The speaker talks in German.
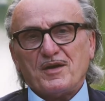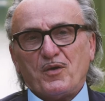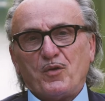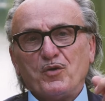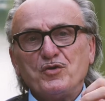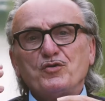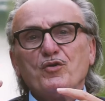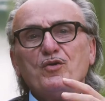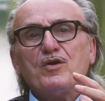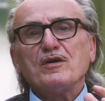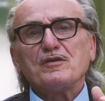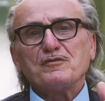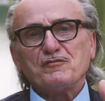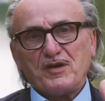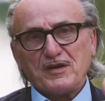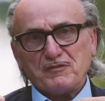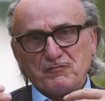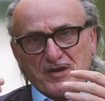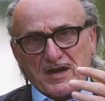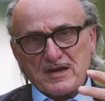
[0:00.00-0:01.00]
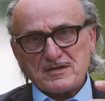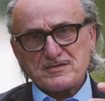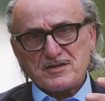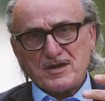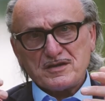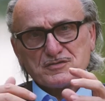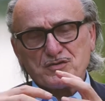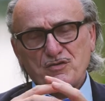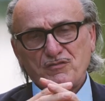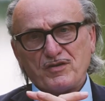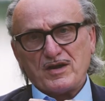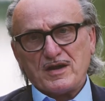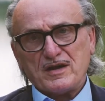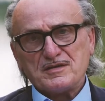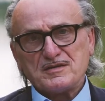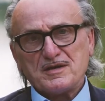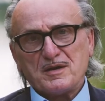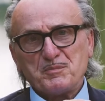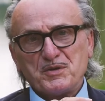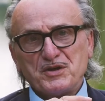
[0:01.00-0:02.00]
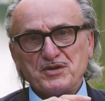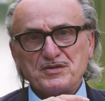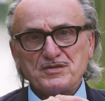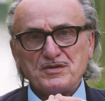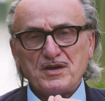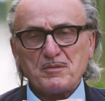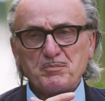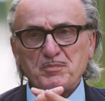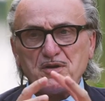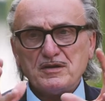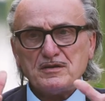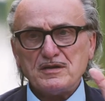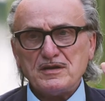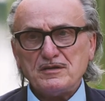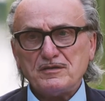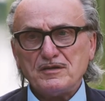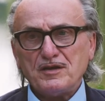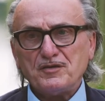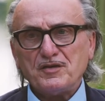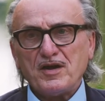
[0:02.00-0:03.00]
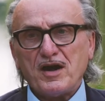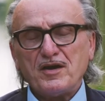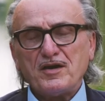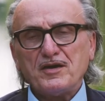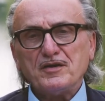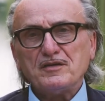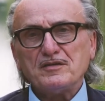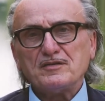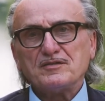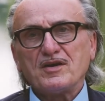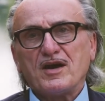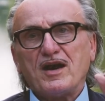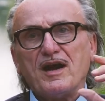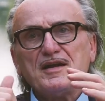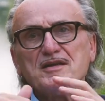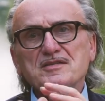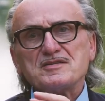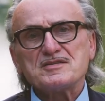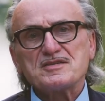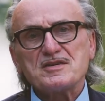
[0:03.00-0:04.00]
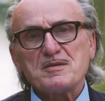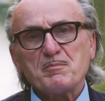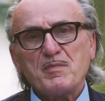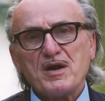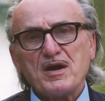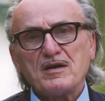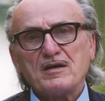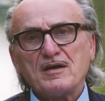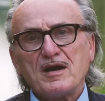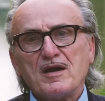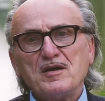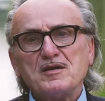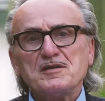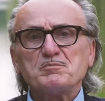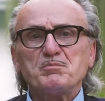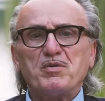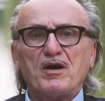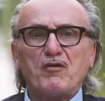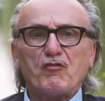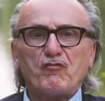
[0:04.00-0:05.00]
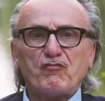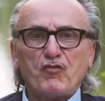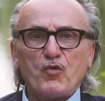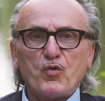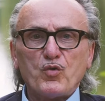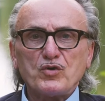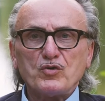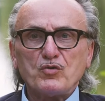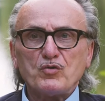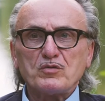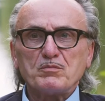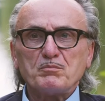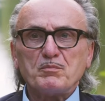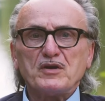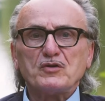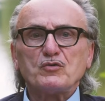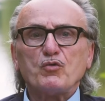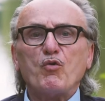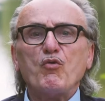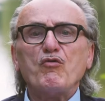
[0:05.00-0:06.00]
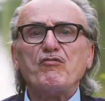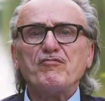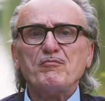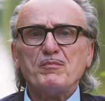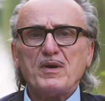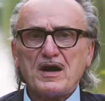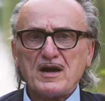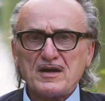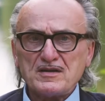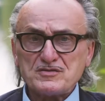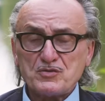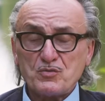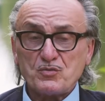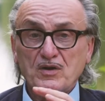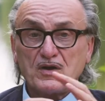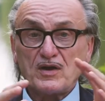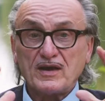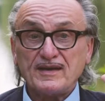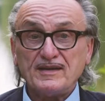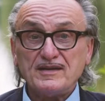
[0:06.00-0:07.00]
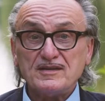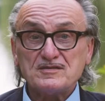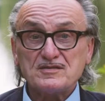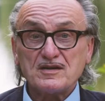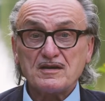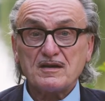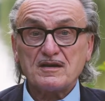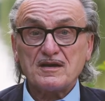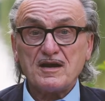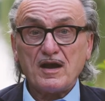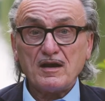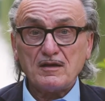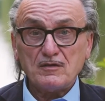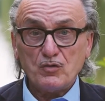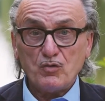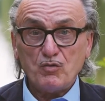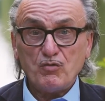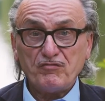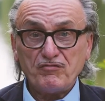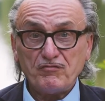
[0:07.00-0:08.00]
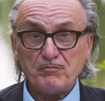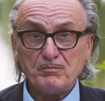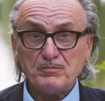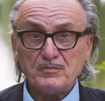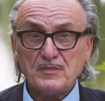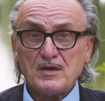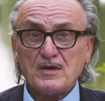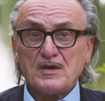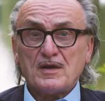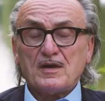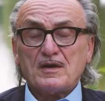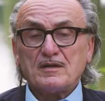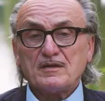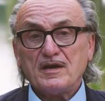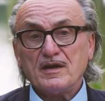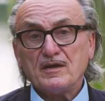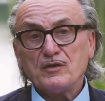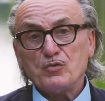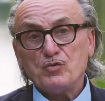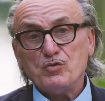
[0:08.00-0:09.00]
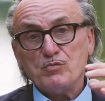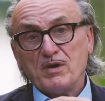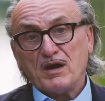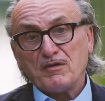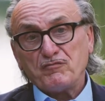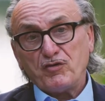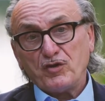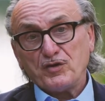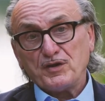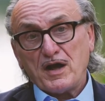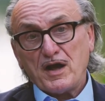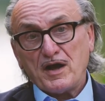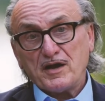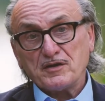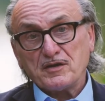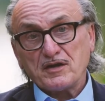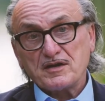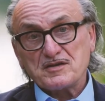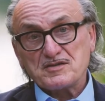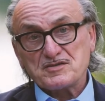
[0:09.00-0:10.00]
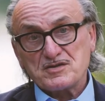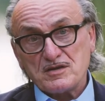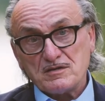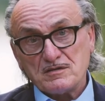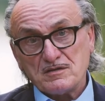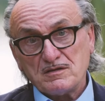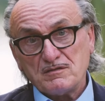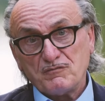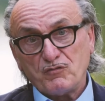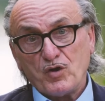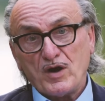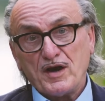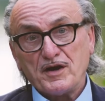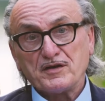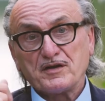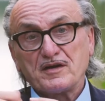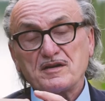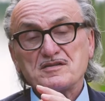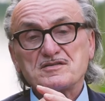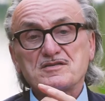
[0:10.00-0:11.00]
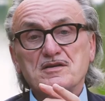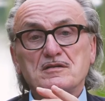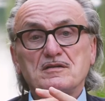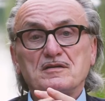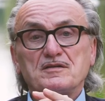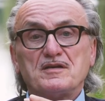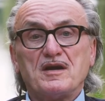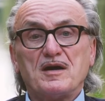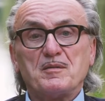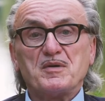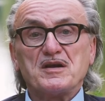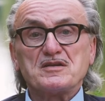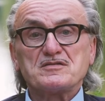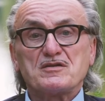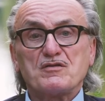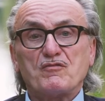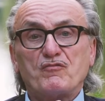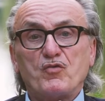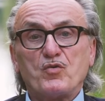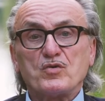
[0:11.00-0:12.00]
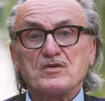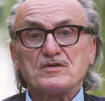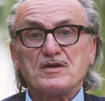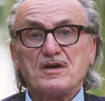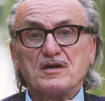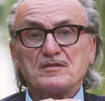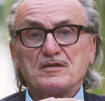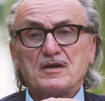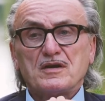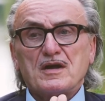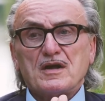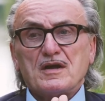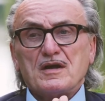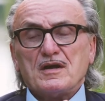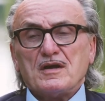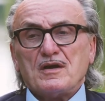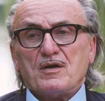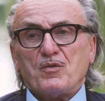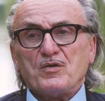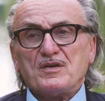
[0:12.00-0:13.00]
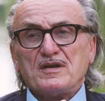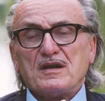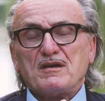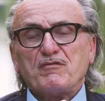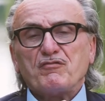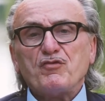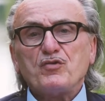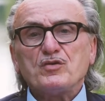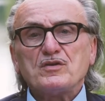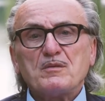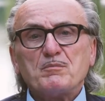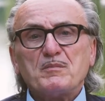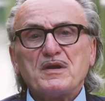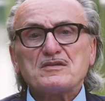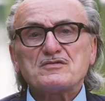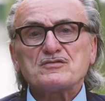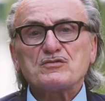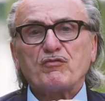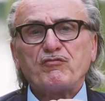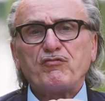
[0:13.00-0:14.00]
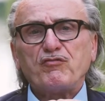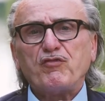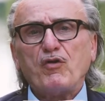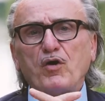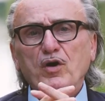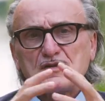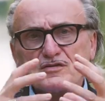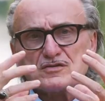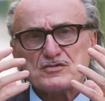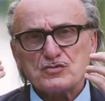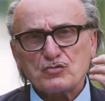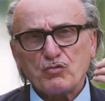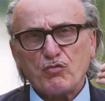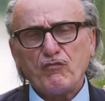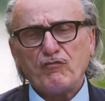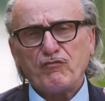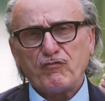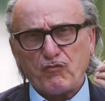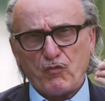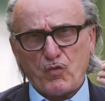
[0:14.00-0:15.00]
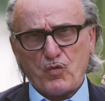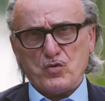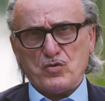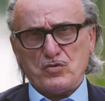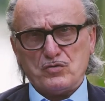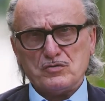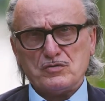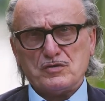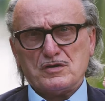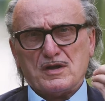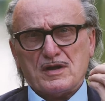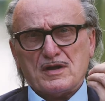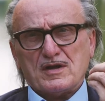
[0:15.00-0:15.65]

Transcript: Und irgendwann war es dann soweit, da bin ich nach Berlin in eine Dreizimmer-Altbauwohnung mit Ofenheizung, riesige Kachelöfen, gegenüber von Heinrich Zille, wo Heinrich Zille damals gewohnt hat. Und ich fühlte mich sofort so wohl.